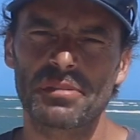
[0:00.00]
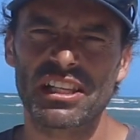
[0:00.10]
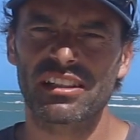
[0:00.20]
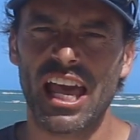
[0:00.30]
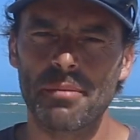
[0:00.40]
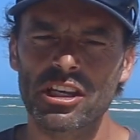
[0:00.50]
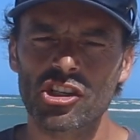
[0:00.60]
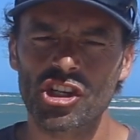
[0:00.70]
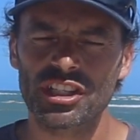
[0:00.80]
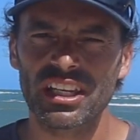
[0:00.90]
ein bisschen
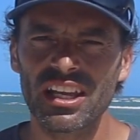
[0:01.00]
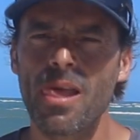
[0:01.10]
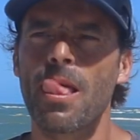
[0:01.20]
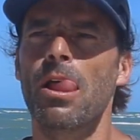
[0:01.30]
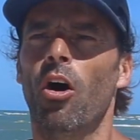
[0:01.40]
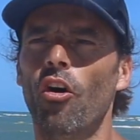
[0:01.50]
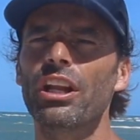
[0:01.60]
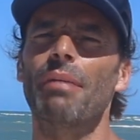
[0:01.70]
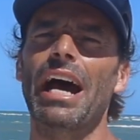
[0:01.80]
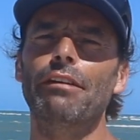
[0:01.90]
Timing-Geschichte
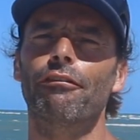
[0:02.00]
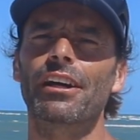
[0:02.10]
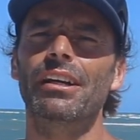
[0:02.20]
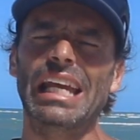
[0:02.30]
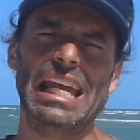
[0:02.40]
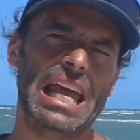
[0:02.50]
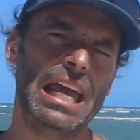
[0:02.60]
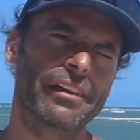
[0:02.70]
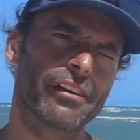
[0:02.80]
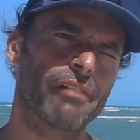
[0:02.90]
und am Anfang,
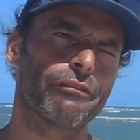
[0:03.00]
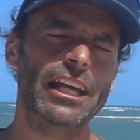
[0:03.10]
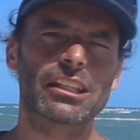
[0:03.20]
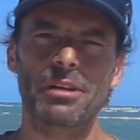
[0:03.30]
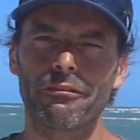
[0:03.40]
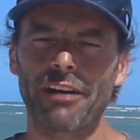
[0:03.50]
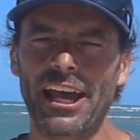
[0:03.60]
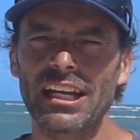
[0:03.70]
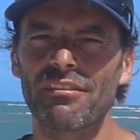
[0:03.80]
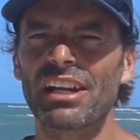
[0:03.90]
ja, vielleicht ein bisschen
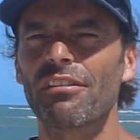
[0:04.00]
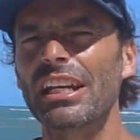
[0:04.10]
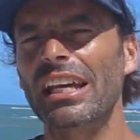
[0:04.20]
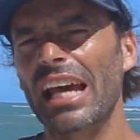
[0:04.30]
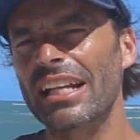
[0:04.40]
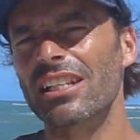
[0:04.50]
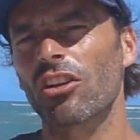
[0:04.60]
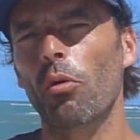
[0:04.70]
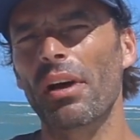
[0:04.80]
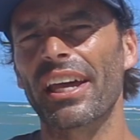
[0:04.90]
feiner, wenn der Wind ganz an
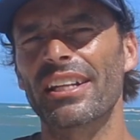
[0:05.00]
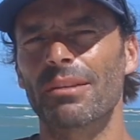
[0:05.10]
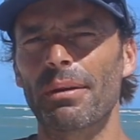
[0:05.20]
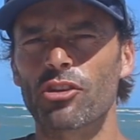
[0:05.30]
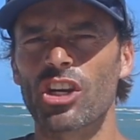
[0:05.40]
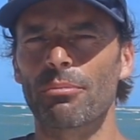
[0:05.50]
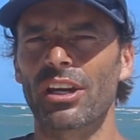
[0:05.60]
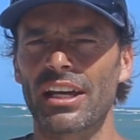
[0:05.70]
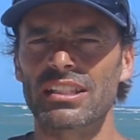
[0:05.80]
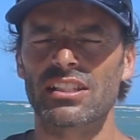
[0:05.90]
der Obergrenze beim Schirm
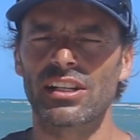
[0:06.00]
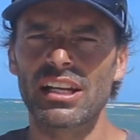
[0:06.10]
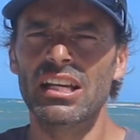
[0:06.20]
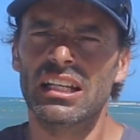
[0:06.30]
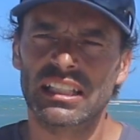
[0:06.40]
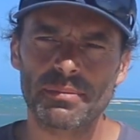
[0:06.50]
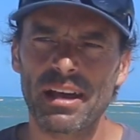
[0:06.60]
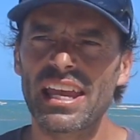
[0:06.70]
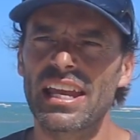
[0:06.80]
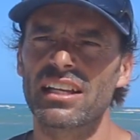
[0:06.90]
kratzt, sondern dass
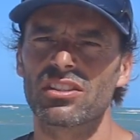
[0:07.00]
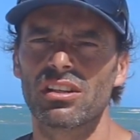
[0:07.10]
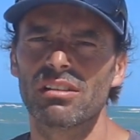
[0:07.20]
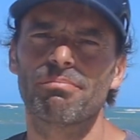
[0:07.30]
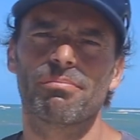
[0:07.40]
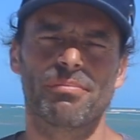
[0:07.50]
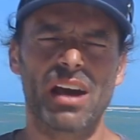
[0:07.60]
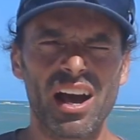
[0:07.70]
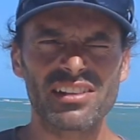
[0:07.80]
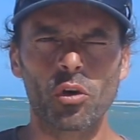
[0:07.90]
man eher so,
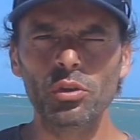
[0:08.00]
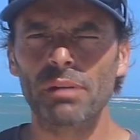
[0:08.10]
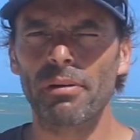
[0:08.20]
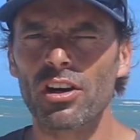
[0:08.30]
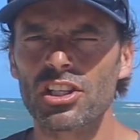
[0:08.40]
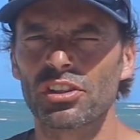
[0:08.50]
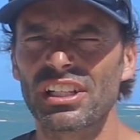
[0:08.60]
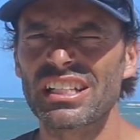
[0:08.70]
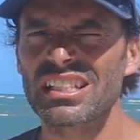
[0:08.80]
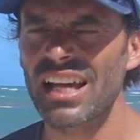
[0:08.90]
also unterpowered
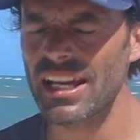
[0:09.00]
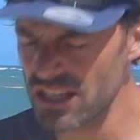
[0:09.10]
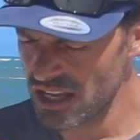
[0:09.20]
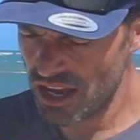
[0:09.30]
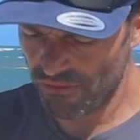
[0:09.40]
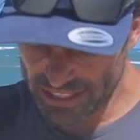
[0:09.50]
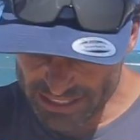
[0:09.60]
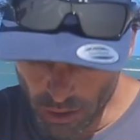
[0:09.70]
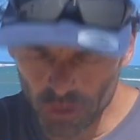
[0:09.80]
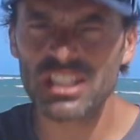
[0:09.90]
sollte nicht sein, weil dann
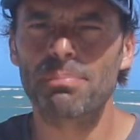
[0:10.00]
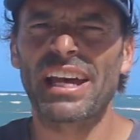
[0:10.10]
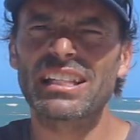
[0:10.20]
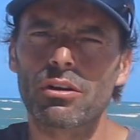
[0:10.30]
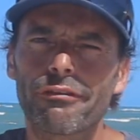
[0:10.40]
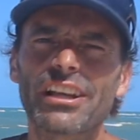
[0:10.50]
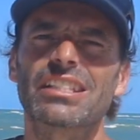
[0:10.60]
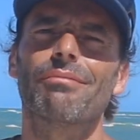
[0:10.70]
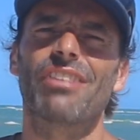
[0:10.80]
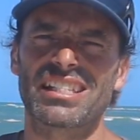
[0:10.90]
saugt das Brett so
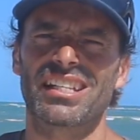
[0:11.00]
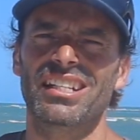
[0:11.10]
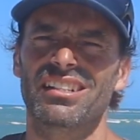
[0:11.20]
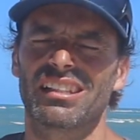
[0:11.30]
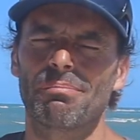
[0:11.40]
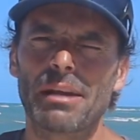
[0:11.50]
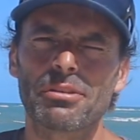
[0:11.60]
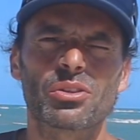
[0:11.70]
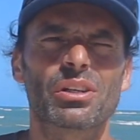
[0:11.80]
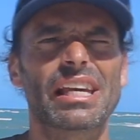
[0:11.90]
fest am Wasser, dann bleibt
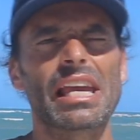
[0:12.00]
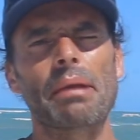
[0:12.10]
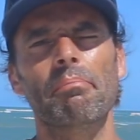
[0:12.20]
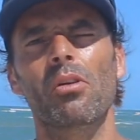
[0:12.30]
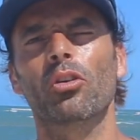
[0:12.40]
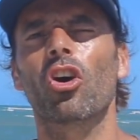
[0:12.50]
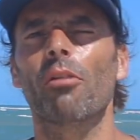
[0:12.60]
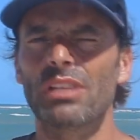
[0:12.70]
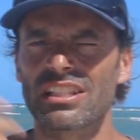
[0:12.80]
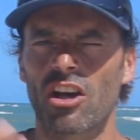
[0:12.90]
er so gegeben und
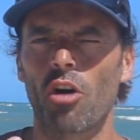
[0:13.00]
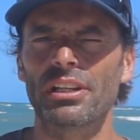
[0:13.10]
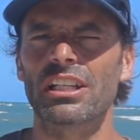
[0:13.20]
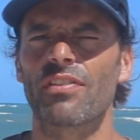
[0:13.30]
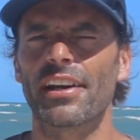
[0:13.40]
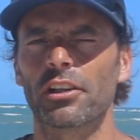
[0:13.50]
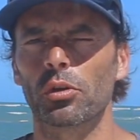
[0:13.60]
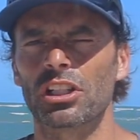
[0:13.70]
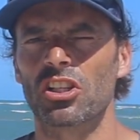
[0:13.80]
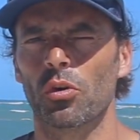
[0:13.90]
kommt nicht sauber in die zweite
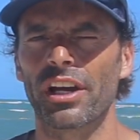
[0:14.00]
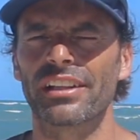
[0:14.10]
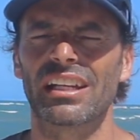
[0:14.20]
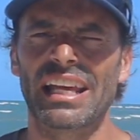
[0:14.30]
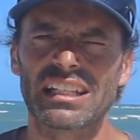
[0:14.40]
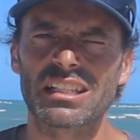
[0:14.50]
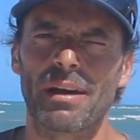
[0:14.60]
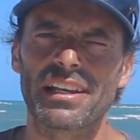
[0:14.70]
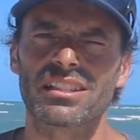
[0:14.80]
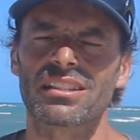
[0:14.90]
Rotation rein, dann ändert es
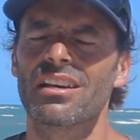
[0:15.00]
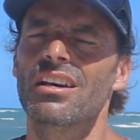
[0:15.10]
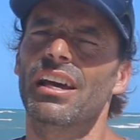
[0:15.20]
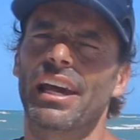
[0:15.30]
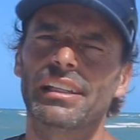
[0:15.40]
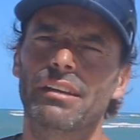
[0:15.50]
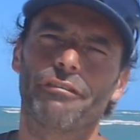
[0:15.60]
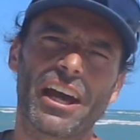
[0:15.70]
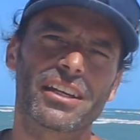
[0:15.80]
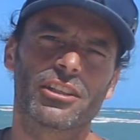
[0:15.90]
meistens relativ
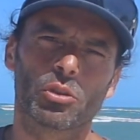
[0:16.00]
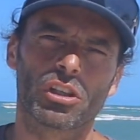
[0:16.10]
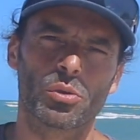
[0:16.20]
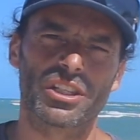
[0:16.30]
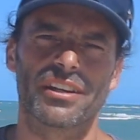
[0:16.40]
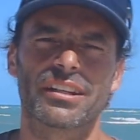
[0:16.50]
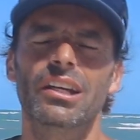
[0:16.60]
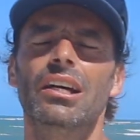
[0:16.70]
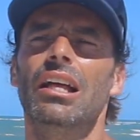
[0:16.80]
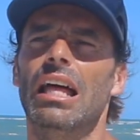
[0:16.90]
flach in die Toeside.
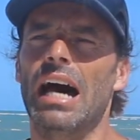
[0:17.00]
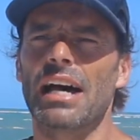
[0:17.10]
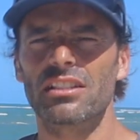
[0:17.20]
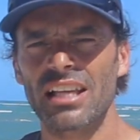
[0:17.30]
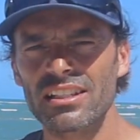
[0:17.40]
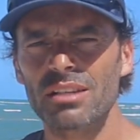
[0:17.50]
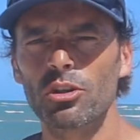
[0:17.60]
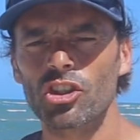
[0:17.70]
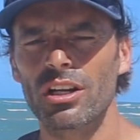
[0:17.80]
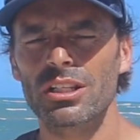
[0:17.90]
Also das heißt,
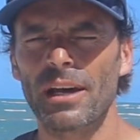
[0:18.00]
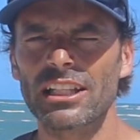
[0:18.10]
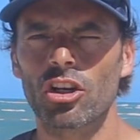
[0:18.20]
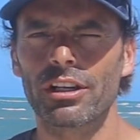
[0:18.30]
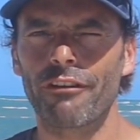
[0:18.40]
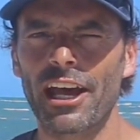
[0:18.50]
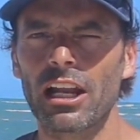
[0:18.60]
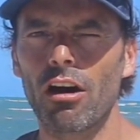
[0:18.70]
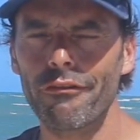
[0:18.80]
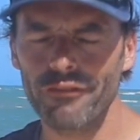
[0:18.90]
muss schon, das Brett sollte frei
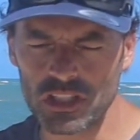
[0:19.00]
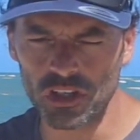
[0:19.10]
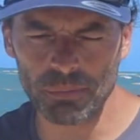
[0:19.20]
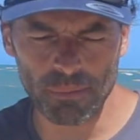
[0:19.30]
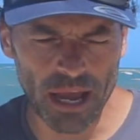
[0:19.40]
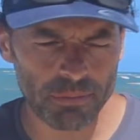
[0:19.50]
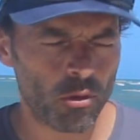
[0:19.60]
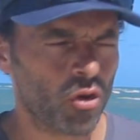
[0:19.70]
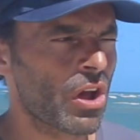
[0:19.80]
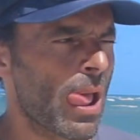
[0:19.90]
laufen, ihr solltet beim
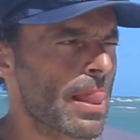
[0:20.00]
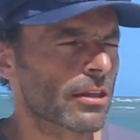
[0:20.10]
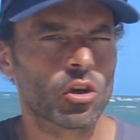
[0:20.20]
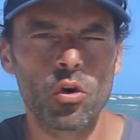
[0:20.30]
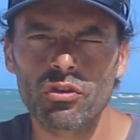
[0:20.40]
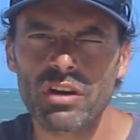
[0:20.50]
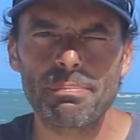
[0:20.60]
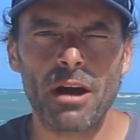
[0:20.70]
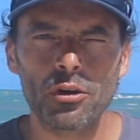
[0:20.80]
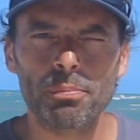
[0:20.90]
Absprung einen guten
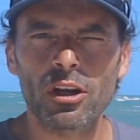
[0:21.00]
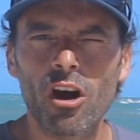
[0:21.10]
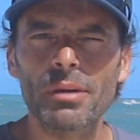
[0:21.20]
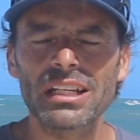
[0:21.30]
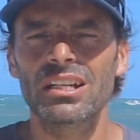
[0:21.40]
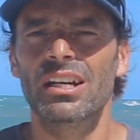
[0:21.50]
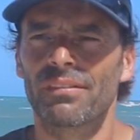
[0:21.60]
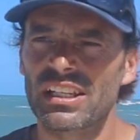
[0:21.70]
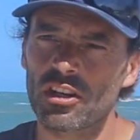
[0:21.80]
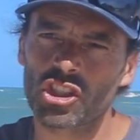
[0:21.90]
Rebound bekommen,
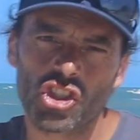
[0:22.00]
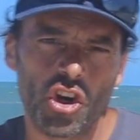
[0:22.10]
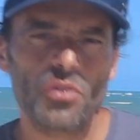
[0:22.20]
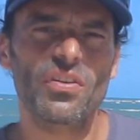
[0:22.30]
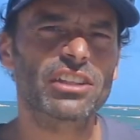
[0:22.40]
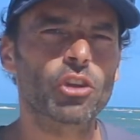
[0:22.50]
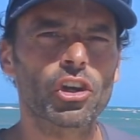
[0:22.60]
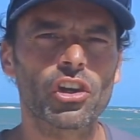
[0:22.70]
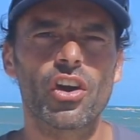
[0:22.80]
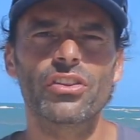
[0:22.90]
dass ihr euch schön
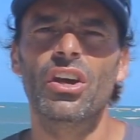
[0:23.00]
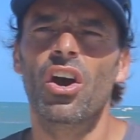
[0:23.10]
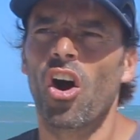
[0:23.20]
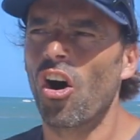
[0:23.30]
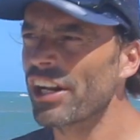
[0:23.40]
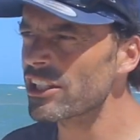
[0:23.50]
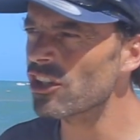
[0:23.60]
wegdrücken könnt und dann